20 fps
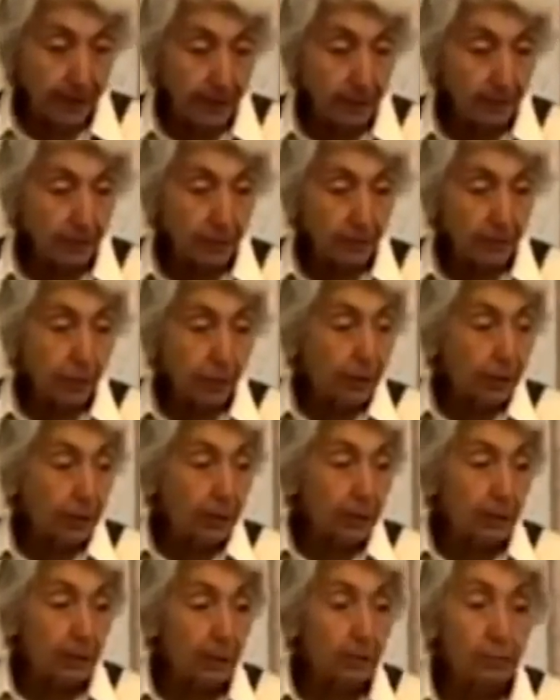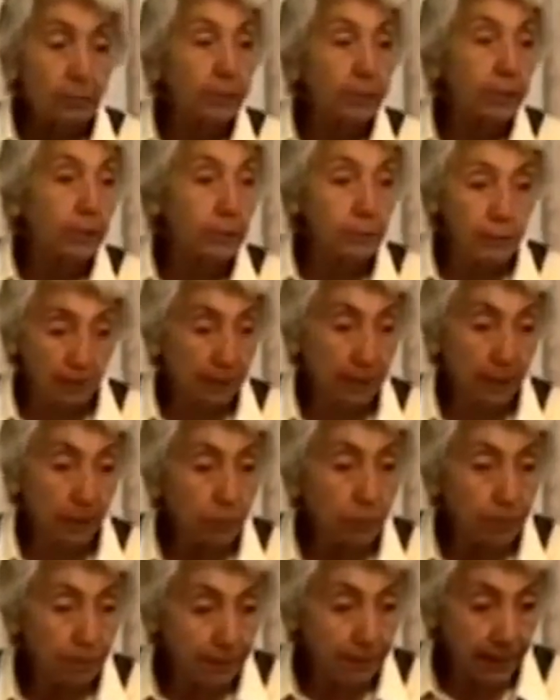и он уже не будет тебя
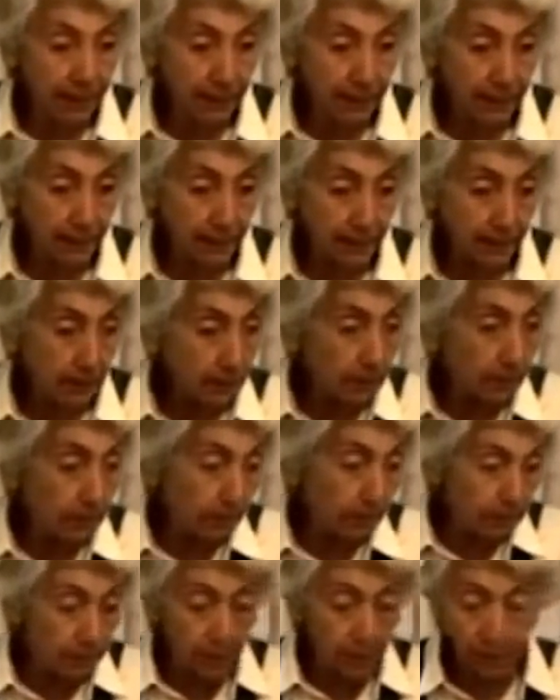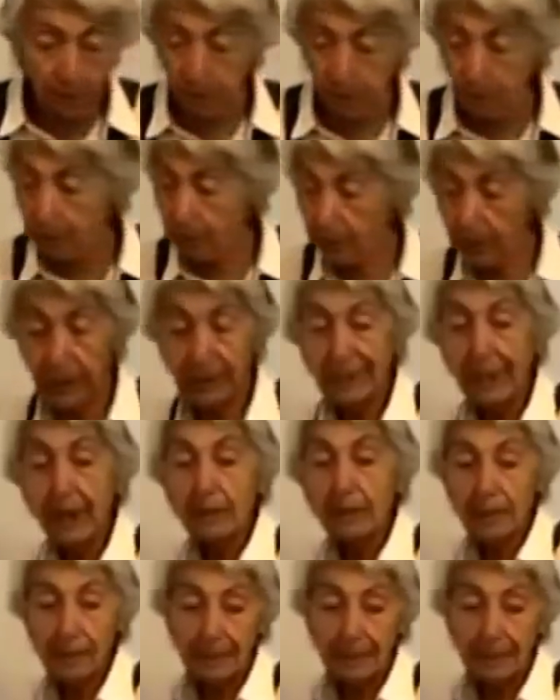убивать, все, он уже не, не